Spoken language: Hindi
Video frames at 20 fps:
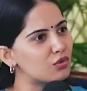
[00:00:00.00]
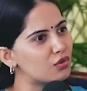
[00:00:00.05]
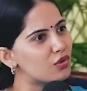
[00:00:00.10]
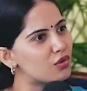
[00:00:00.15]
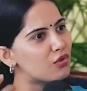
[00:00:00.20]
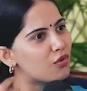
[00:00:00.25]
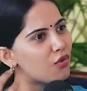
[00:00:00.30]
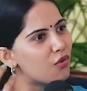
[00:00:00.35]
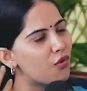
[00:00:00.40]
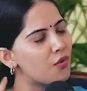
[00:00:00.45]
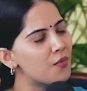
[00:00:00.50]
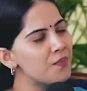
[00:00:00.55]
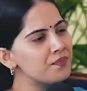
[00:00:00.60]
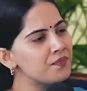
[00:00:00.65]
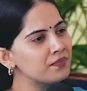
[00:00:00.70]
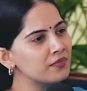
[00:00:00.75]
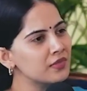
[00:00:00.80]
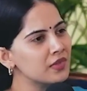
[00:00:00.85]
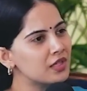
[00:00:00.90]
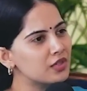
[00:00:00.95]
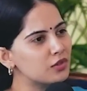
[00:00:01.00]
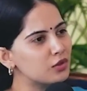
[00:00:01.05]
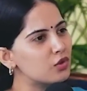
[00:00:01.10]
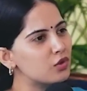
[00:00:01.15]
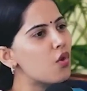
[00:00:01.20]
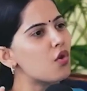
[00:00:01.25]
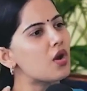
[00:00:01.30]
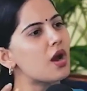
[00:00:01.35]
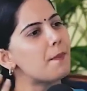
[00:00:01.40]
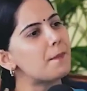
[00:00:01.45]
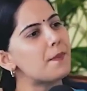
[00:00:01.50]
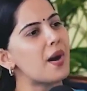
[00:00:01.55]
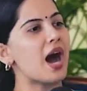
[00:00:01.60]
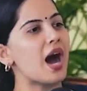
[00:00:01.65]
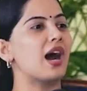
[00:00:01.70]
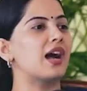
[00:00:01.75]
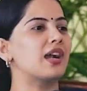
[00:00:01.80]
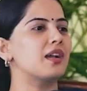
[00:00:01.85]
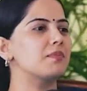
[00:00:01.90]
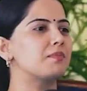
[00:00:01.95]
दुख को दुखों का
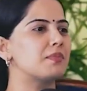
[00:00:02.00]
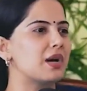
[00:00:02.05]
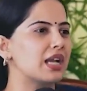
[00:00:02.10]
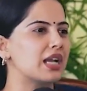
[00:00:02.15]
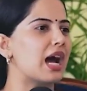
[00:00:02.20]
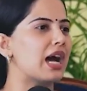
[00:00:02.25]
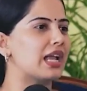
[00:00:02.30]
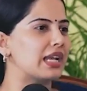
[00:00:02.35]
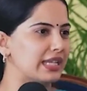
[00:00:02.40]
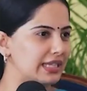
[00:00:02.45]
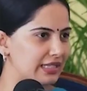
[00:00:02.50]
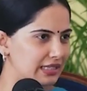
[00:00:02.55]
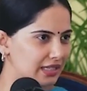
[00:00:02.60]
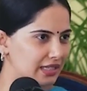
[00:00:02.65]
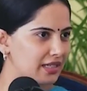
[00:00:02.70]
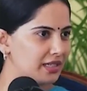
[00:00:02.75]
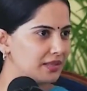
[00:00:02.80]
पहाड़ बना लेते